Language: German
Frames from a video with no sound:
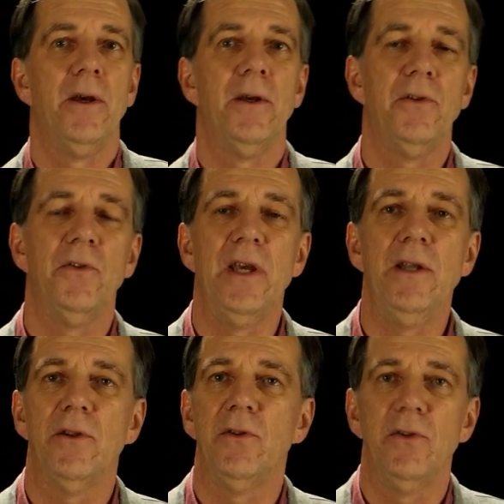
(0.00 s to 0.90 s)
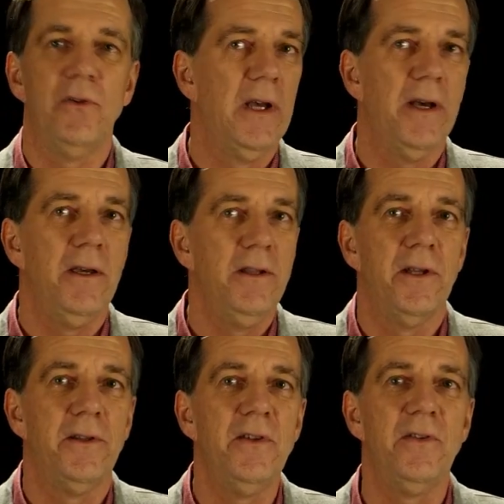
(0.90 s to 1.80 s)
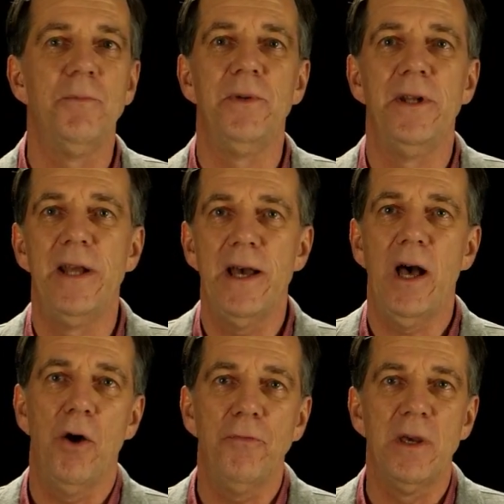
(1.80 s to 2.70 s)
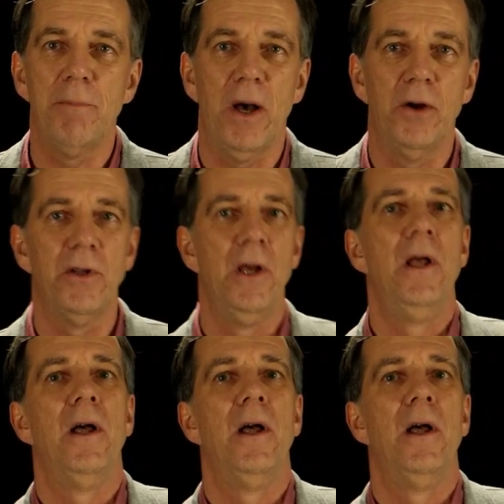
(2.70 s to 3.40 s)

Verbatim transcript: Äh, Sie sehen, das ist sehr interdisziplinär aufgebaut,